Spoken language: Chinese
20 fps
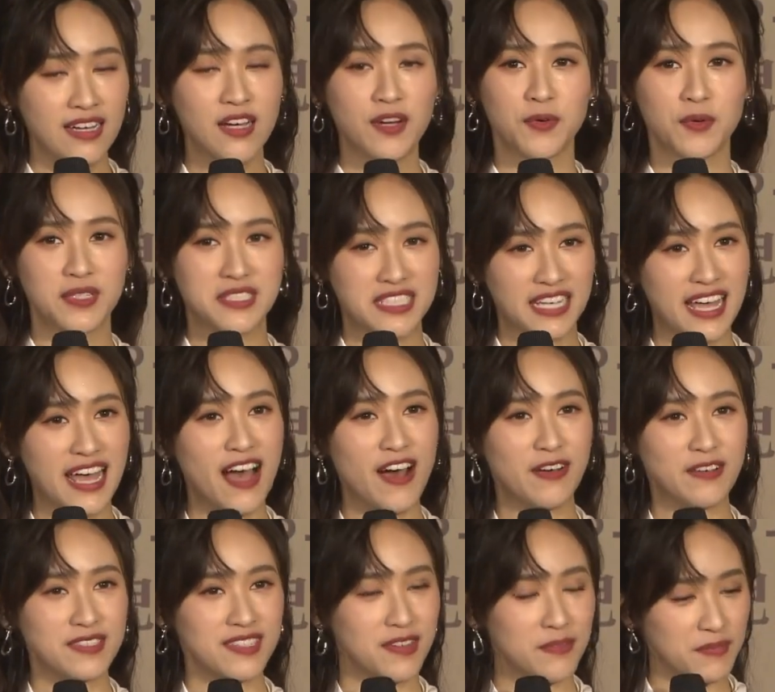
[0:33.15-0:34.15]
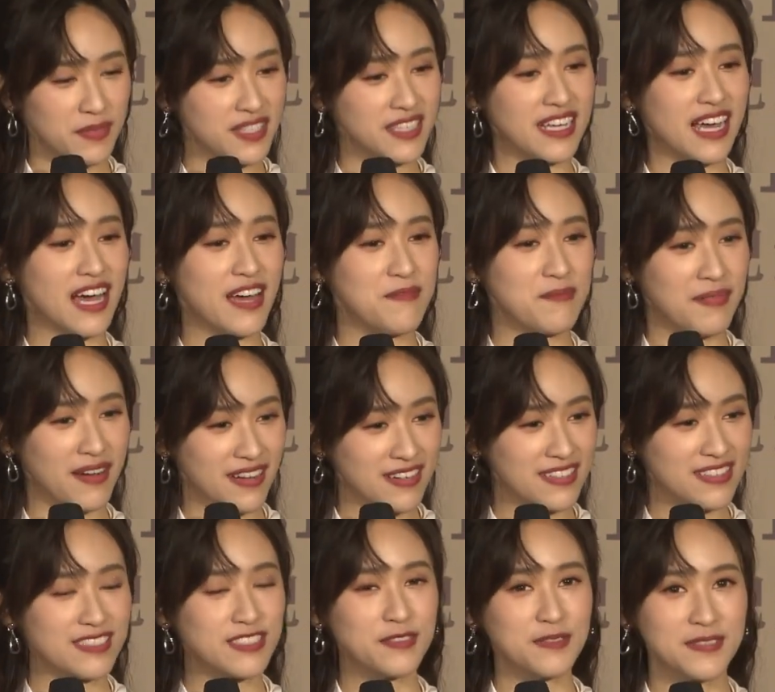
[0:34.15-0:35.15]
我现在好像比你还忙
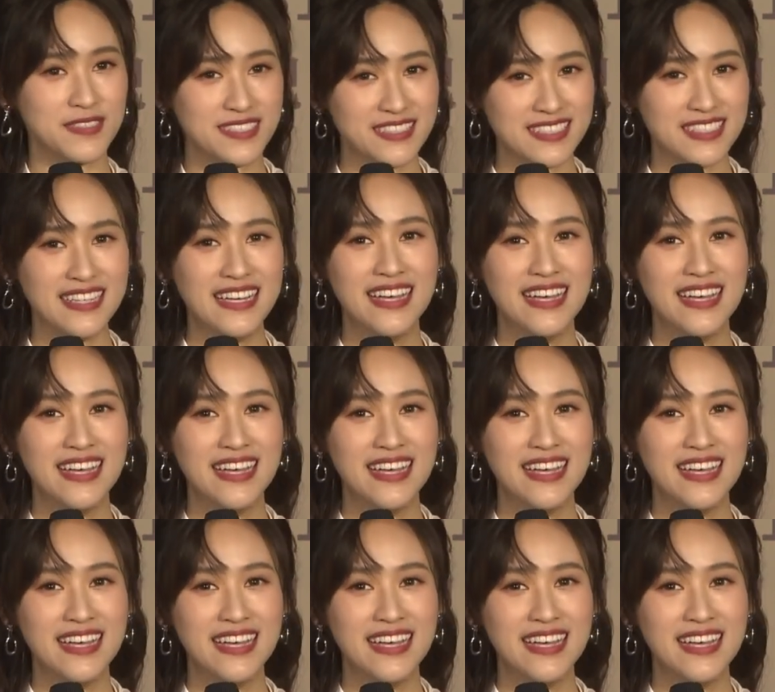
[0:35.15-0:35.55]
了，是不是？